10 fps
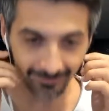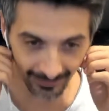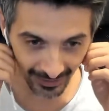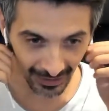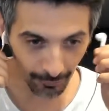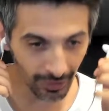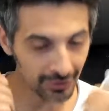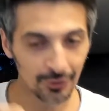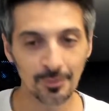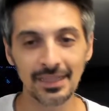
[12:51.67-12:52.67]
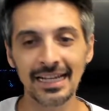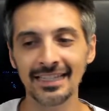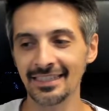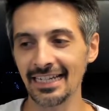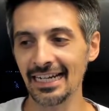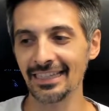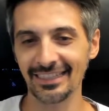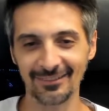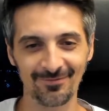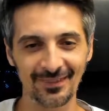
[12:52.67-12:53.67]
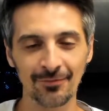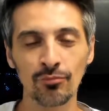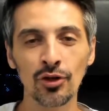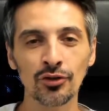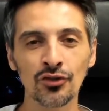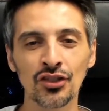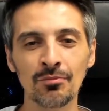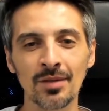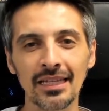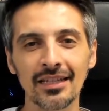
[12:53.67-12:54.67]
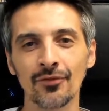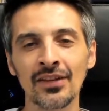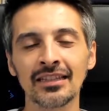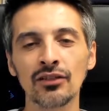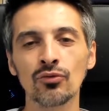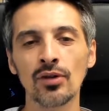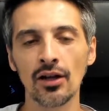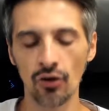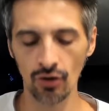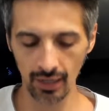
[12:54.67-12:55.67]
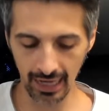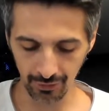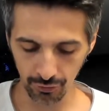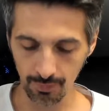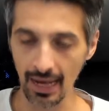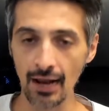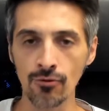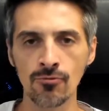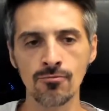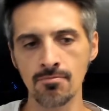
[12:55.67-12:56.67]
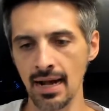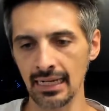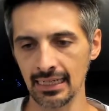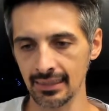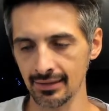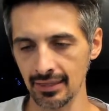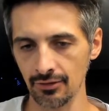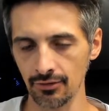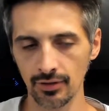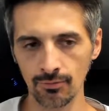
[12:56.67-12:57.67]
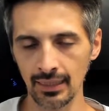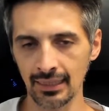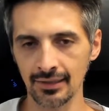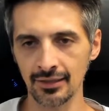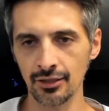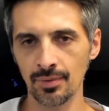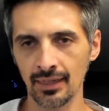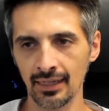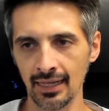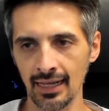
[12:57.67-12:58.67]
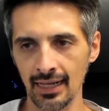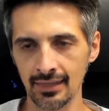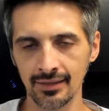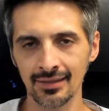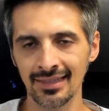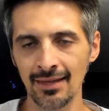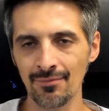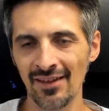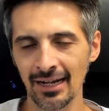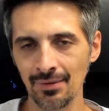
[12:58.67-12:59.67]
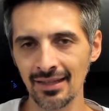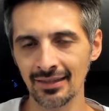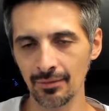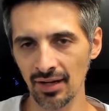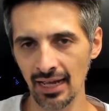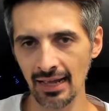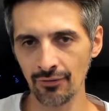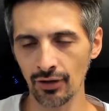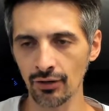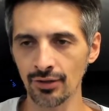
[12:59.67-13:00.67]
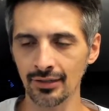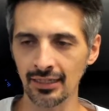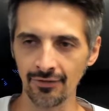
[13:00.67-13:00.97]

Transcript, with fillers: tiriamo le somme della serata. MotoGP 22 online com'è un bel casino. Un bel casino perché se sei veramente bravo allora ti